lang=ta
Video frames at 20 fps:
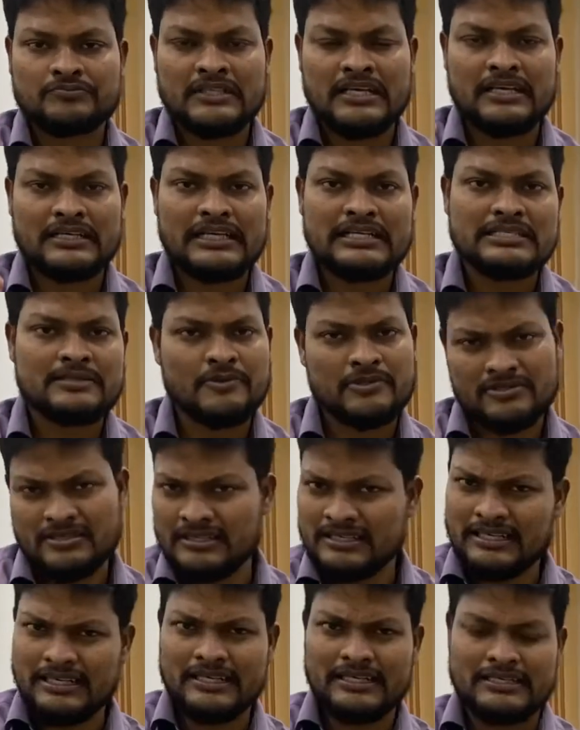கால்சியம்
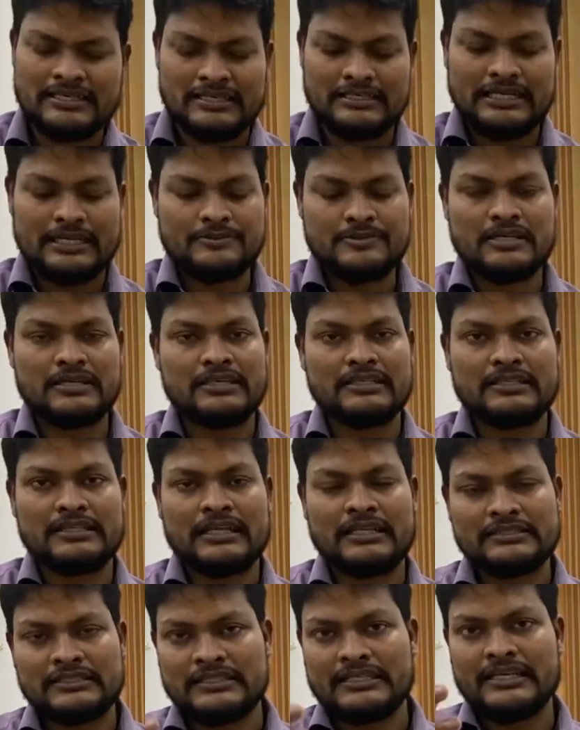ஆக்சைடு நிறைய டைப்ஸ் இருக்குது அந்த
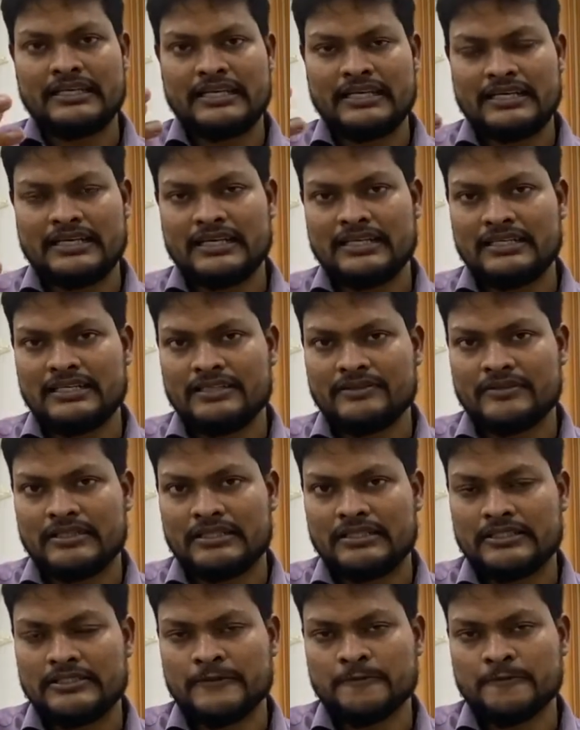அந்த கிட்னி கல் வந்து